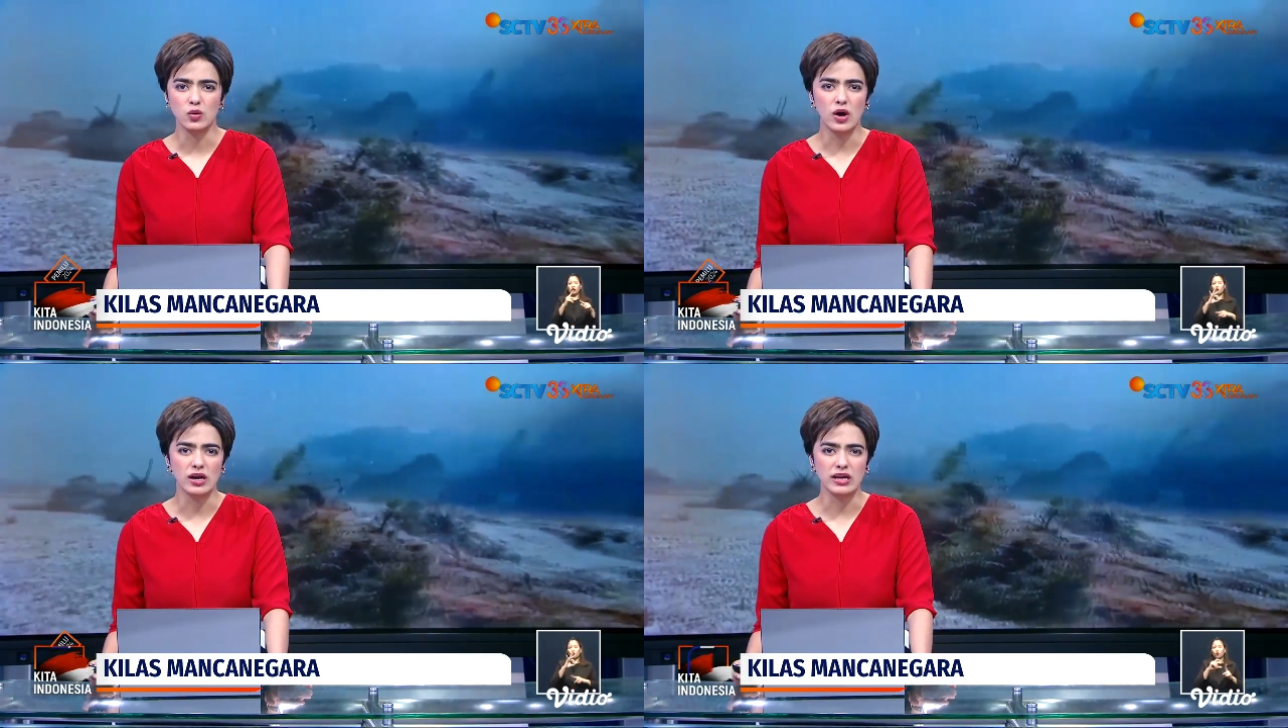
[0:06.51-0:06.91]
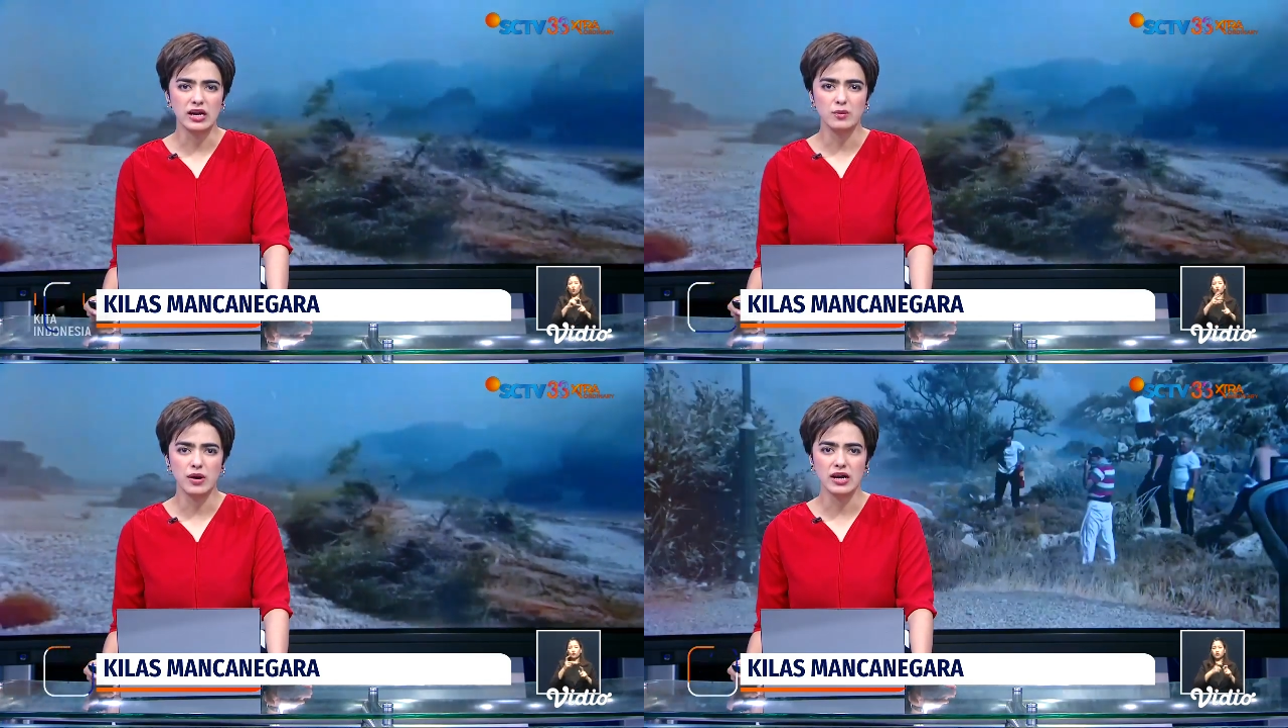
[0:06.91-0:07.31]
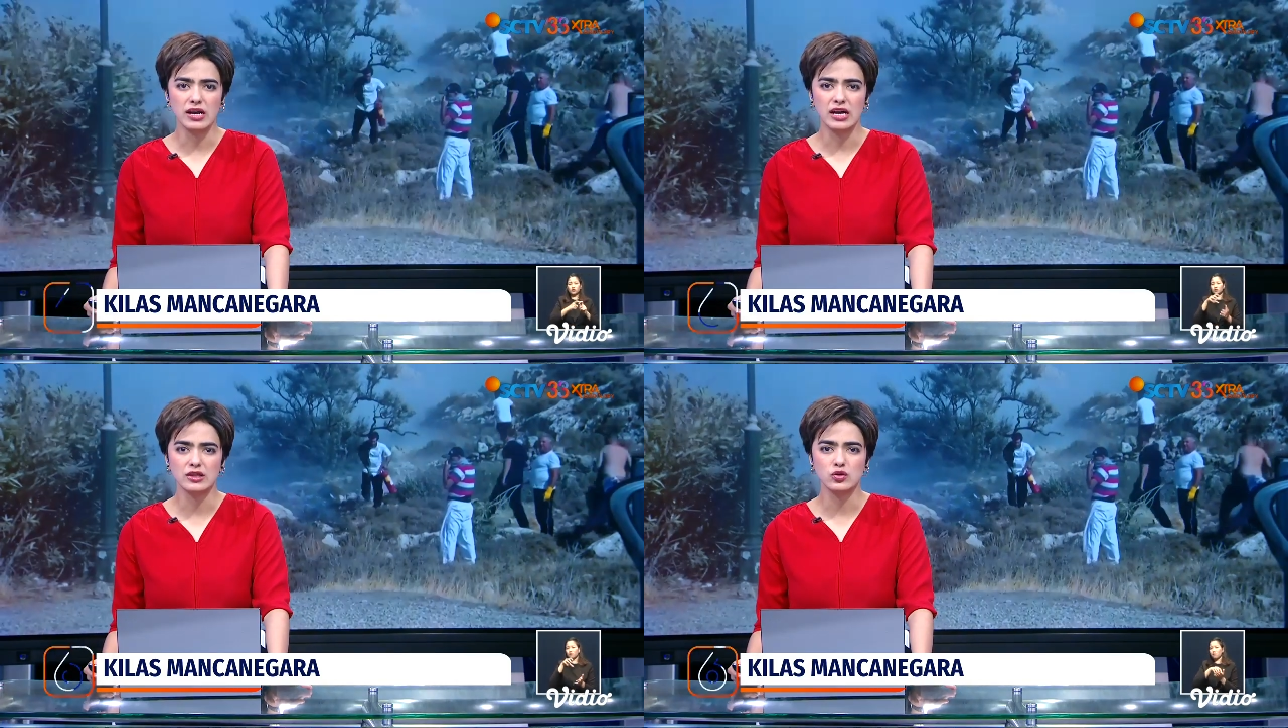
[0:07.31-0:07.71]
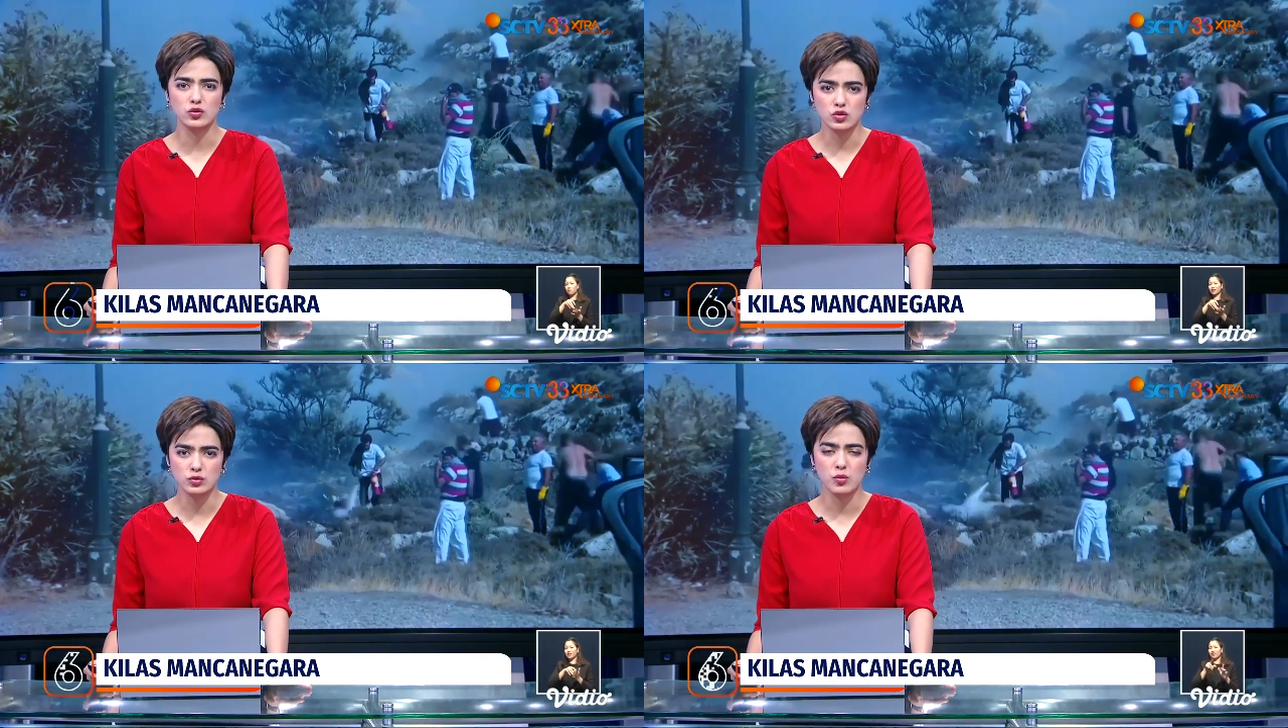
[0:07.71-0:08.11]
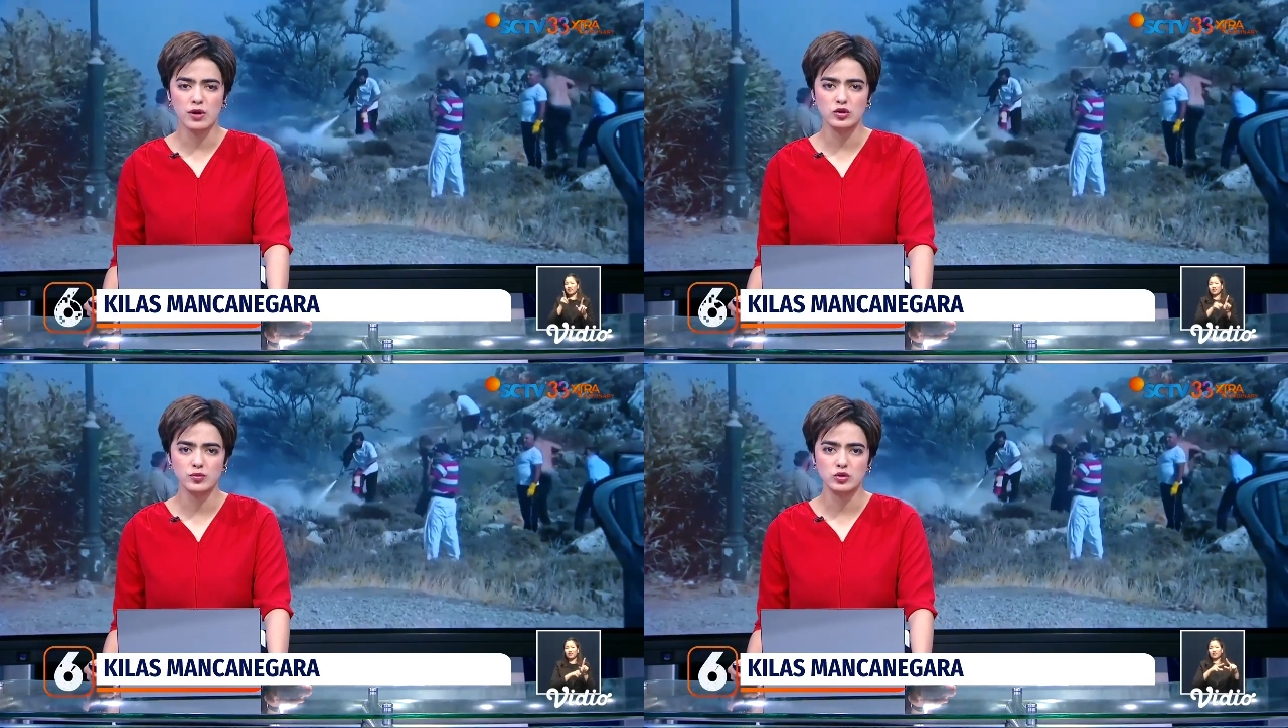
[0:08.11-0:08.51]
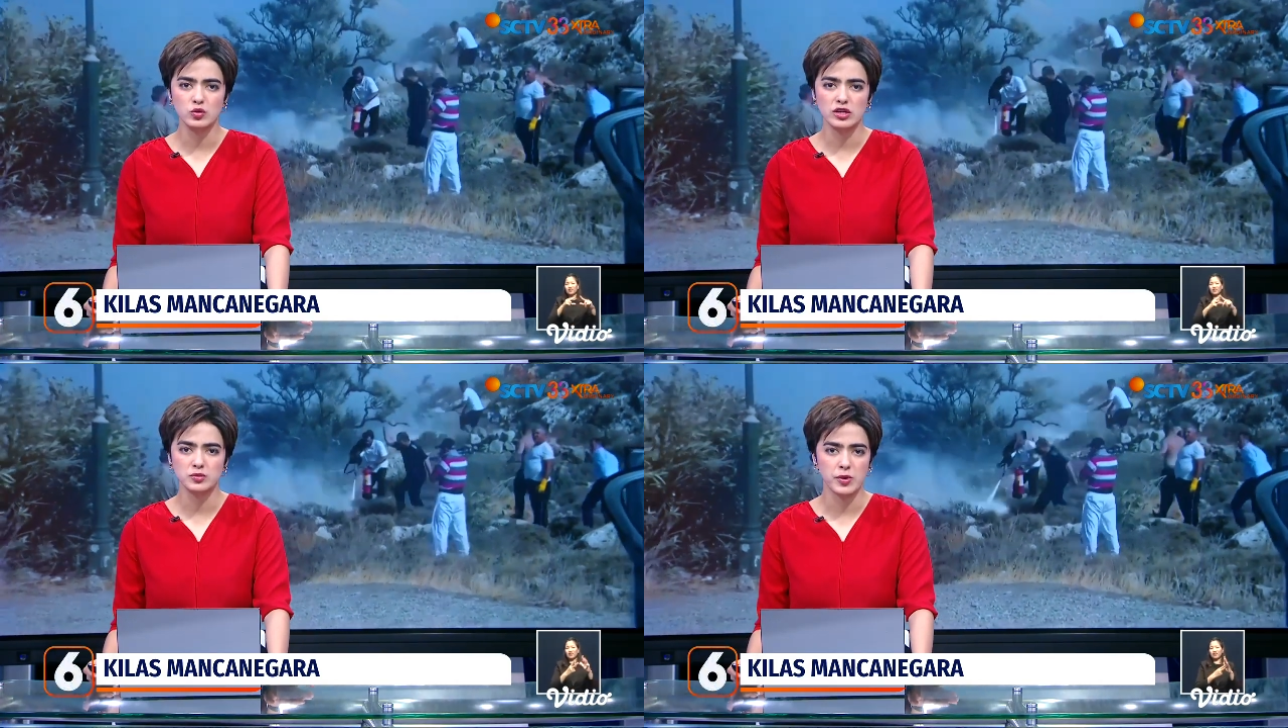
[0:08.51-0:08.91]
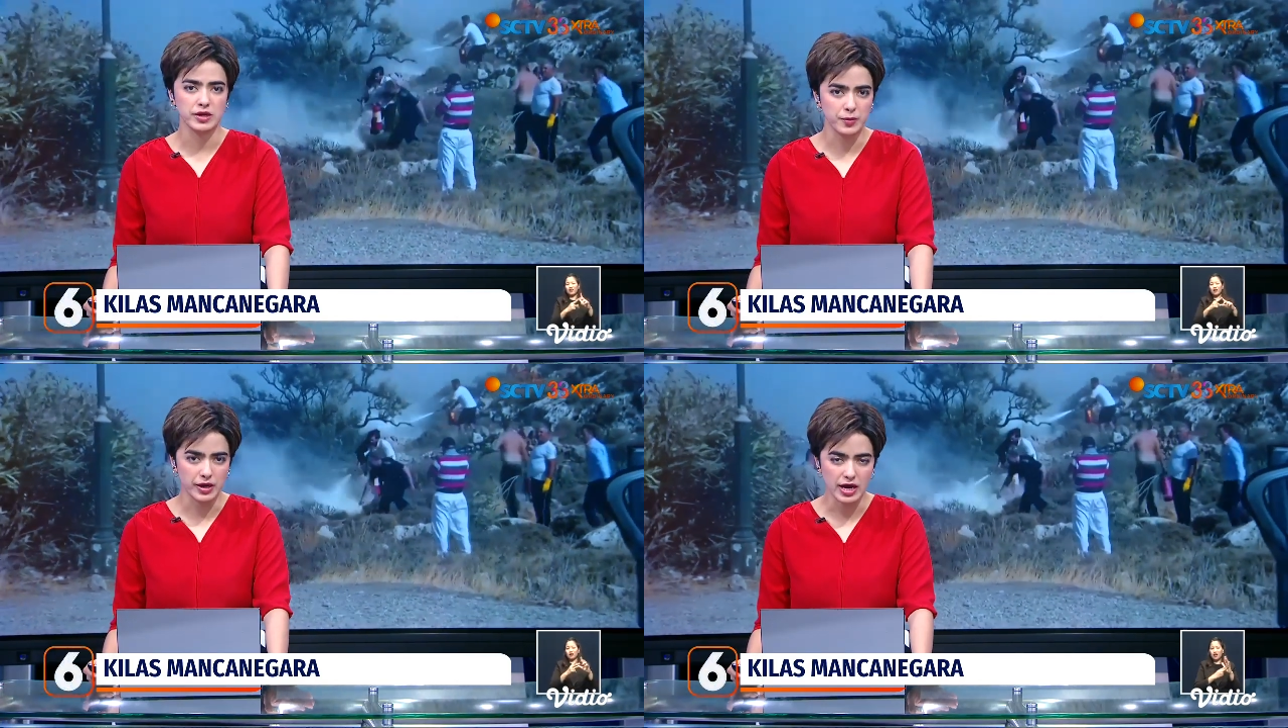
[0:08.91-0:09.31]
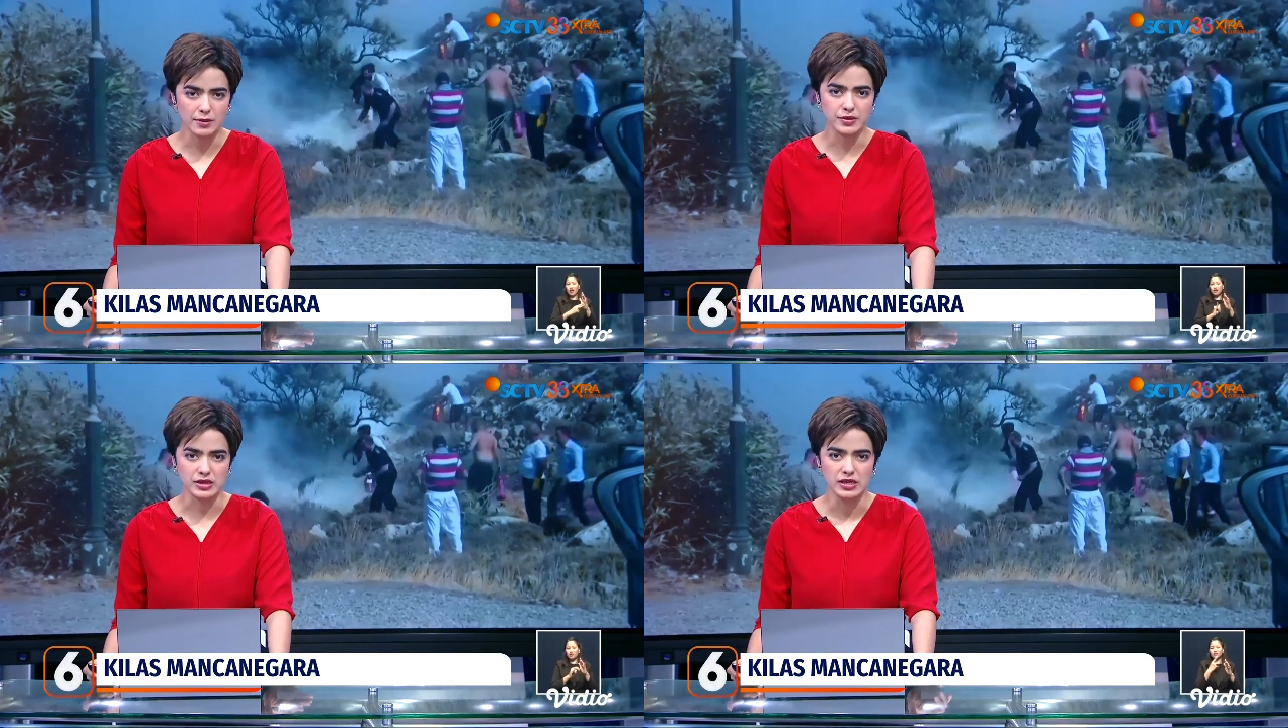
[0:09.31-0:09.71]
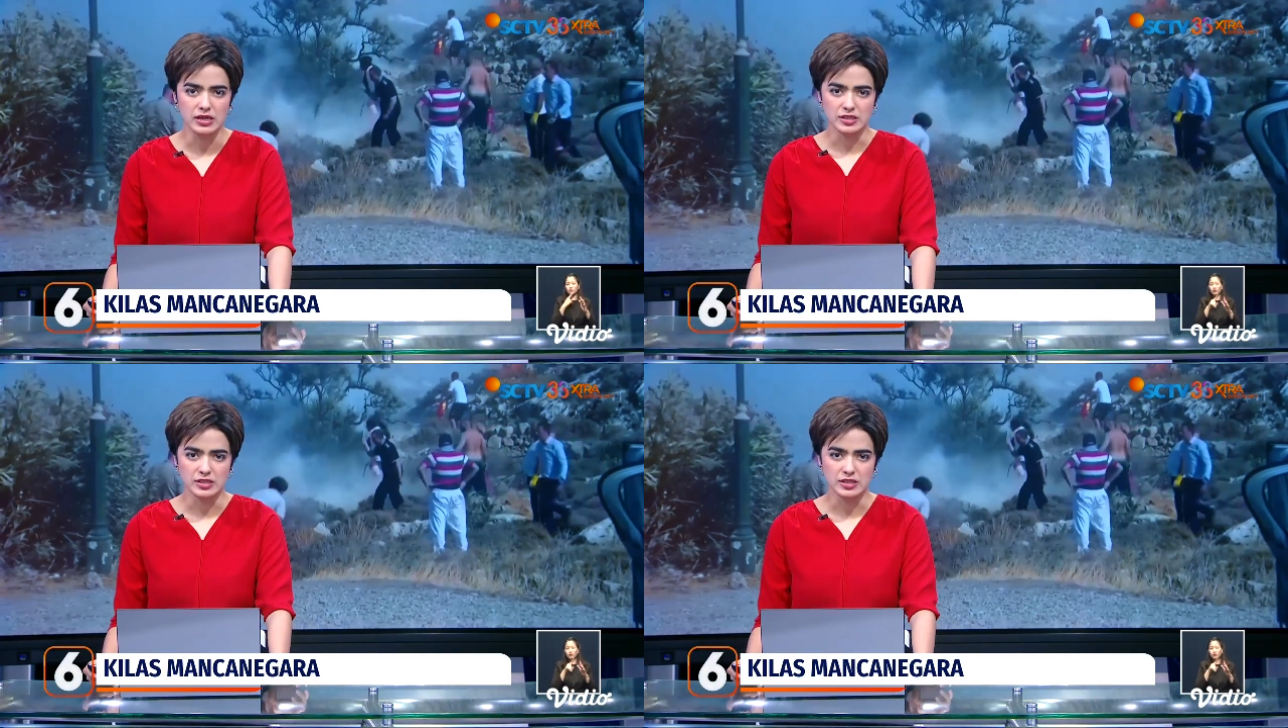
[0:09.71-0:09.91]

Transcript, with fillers: Warga bahkan turut membantu petugas memadamkan api.